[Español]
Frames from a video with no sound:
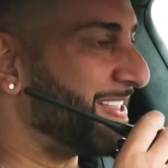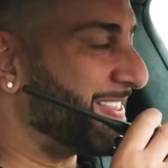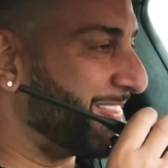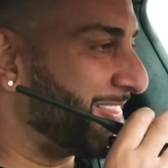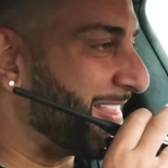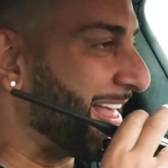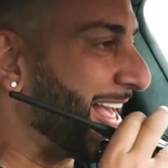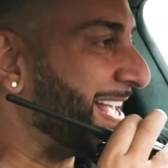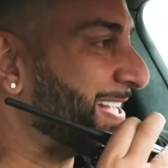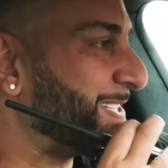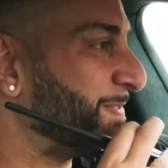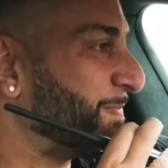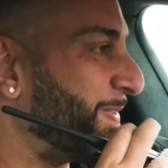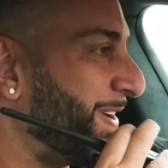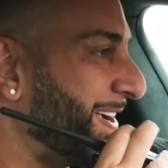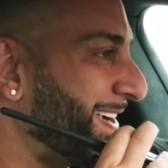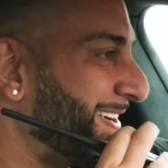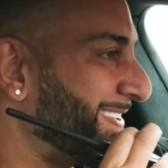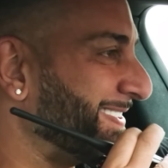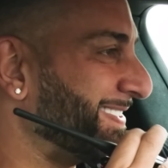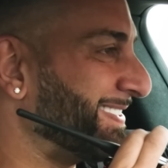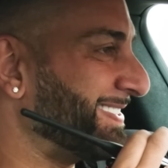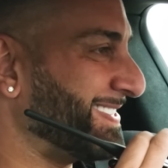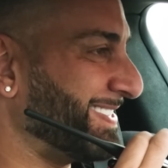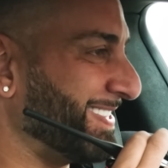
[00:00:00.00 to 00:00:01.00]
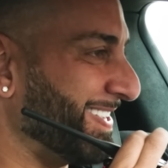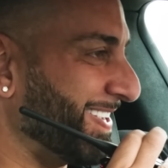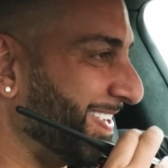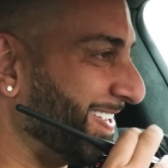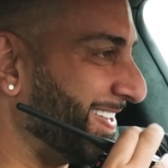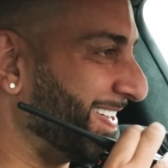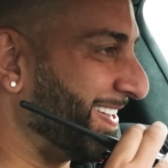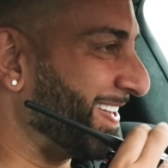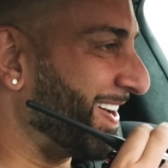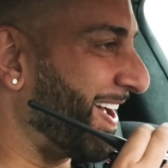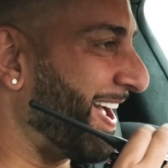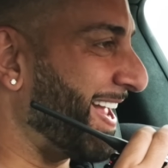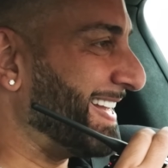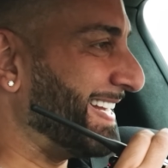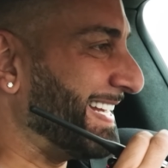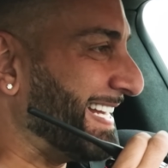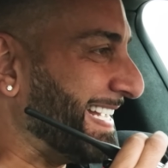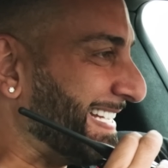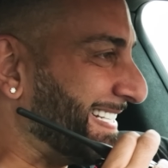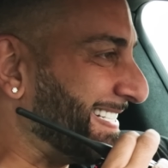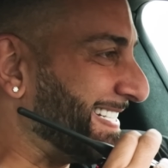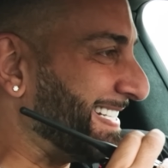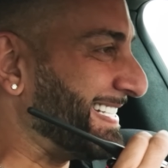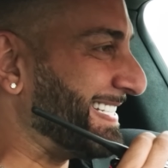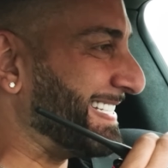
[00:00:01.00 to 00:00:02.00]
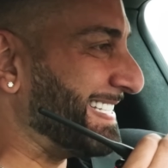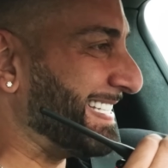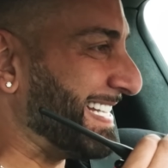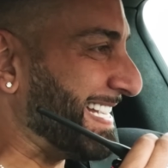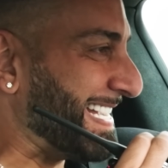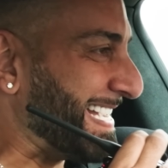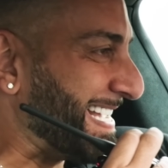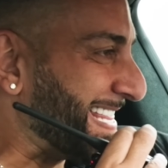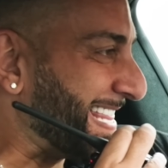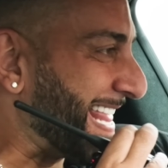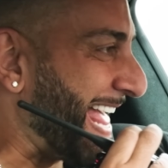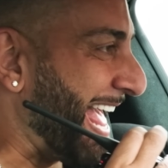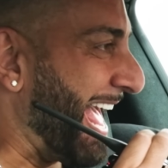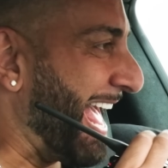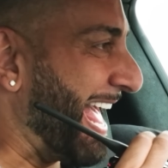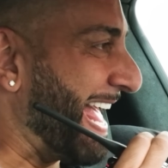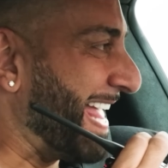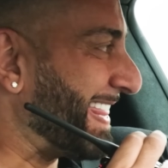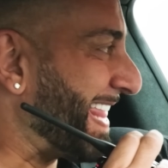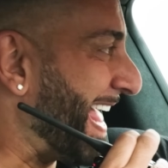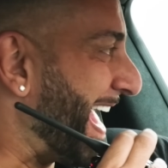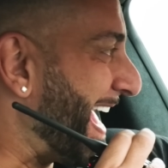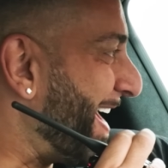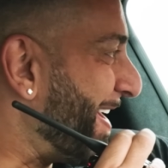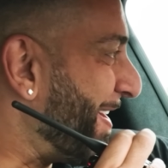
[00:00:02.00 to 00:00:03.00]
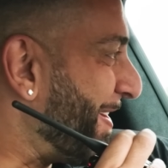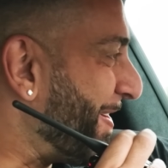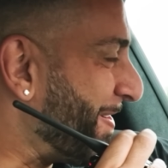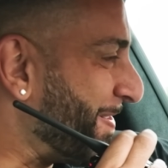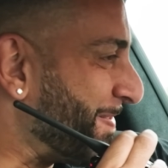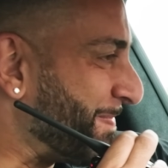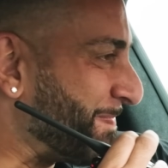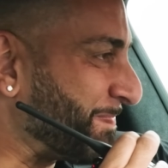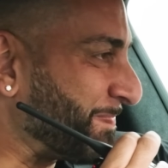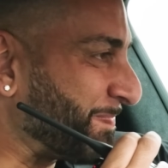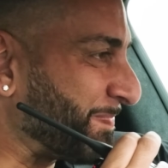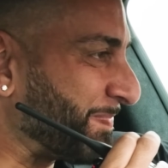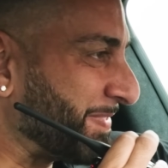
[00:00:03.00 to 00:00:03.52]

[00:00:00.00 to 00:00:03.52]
Esa es mi preocupación. Necesito ver esa, esa, eh,